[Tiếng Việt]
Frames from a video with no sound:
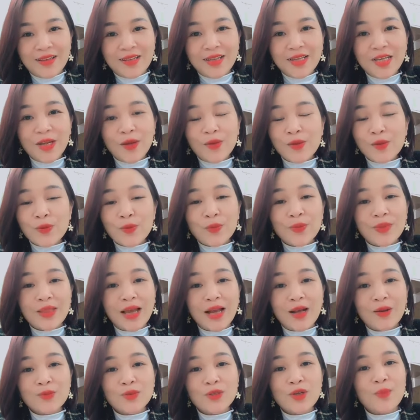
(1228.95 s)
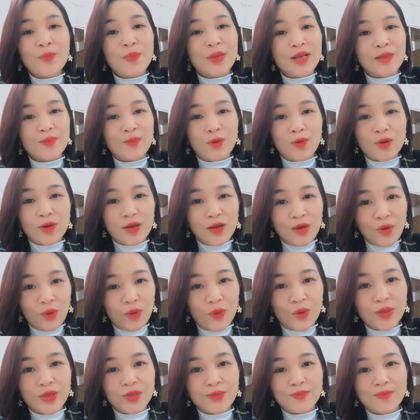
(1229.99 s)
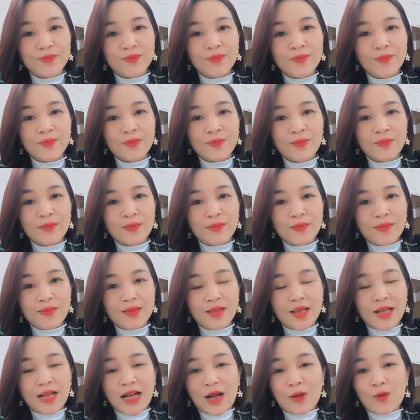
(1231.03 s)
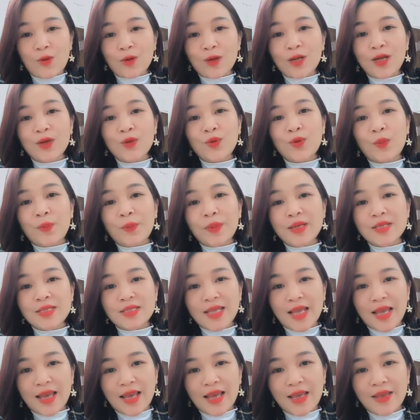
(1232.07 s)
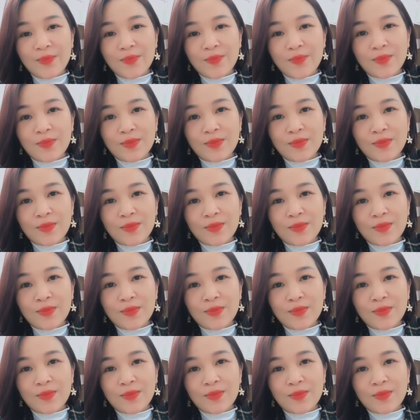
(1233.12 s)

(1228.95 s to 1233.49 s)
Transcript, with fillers: Nhưng nếu như chúng ta không cho mình một cơ hội thì cả cuộc đời của mình sẽ